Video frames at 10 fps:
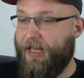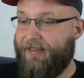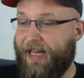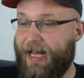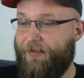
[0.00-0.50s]

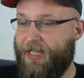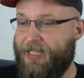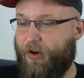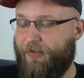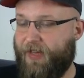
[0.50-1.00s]
Dann haben wir
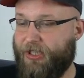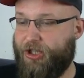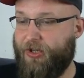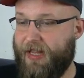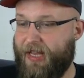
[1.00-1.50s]
hier auf
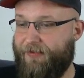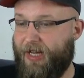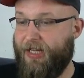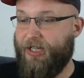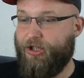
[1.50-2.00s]
Zerstört haben
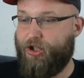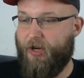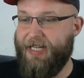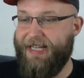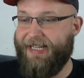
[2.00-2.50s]
wir
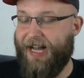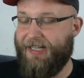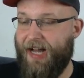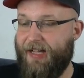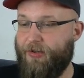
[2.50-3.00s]
Johnny
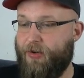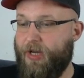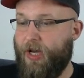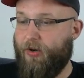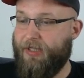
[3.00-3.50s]
Gargano
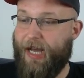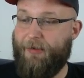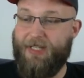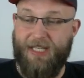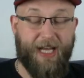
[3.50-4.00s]
und
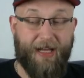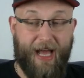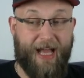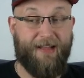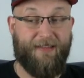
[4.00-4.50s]
haben
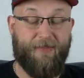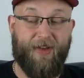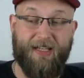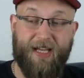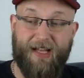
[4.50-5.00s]
hier als
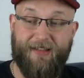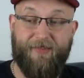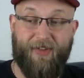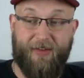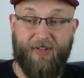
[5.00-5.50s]

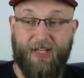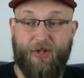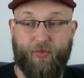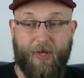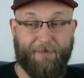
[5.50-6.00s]
Eventkarte
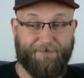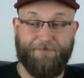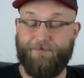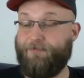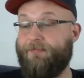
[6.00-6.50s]
Velveteen Dream
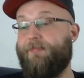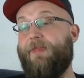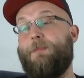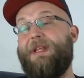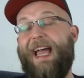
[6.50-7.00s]

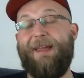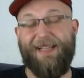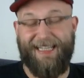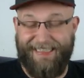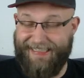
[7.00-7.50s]
mit einem
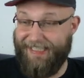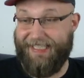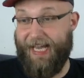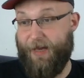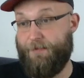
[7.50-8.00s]
richtig
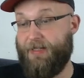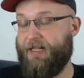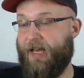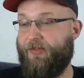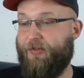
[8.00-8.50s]
geilen
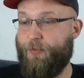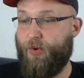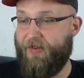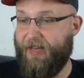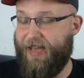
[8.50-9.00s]
Bild. Also das
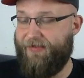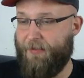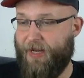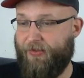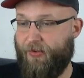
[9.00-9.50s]
muss ich einfach
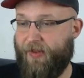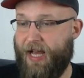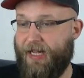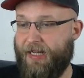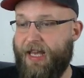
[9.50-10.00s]
mal so
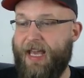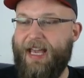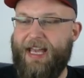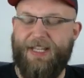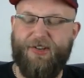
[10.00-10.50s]
sagen.
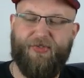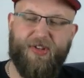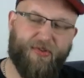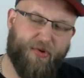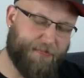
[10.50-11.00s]
Ich
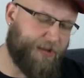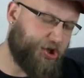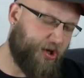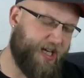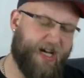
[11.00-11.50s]
finde es gut mit
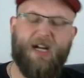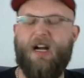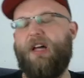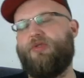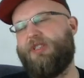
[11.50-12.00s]
Johnny
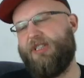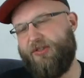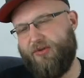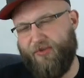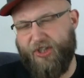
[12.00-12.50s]
Gargano. Es
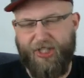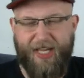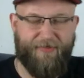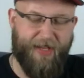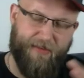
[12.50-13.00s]
ist zu
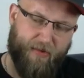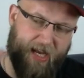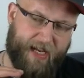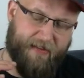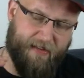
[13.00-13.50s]
verstehen, wenn es so
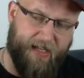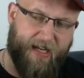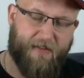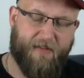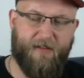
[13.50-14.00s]

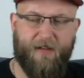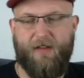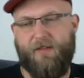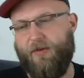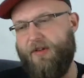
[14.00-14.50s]
NXT-lastig
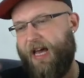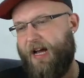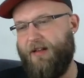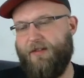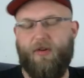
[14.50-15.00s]
ist und er
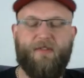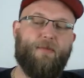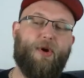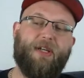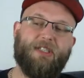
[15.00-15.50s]
als North
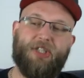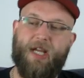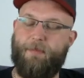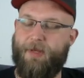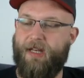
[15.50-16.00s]
American
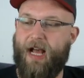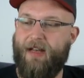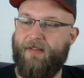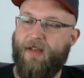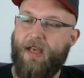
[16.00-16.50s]
Champion
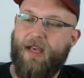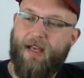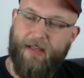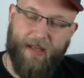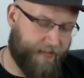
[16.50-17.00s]
alles,
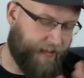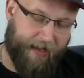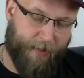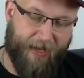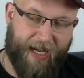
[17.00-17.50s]
es
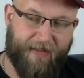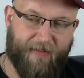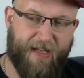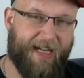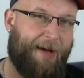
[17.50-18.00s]
ergibt
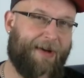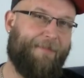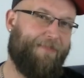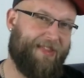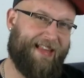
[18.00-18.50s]
alles Sinn.
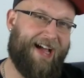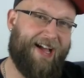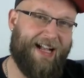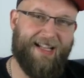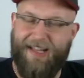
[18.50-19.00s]
Aber
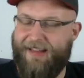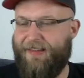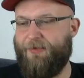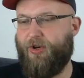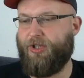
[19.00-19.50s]
da halt
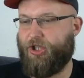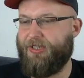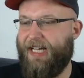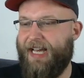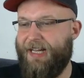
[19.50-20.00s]
letzte Woche schon
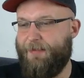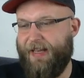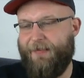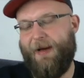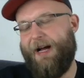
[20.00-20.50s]
in der
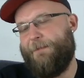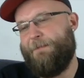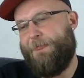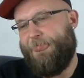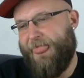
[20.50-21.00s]
LMS war,
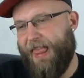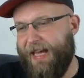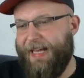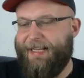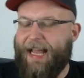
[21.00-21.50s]

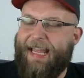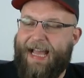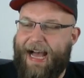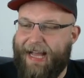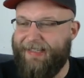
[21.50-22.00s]

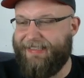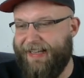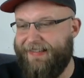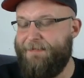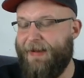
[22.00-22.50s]
naja,
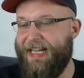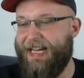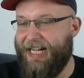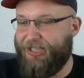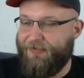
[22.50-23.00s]
da sieht man ihn
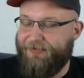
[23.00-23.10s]
halt schon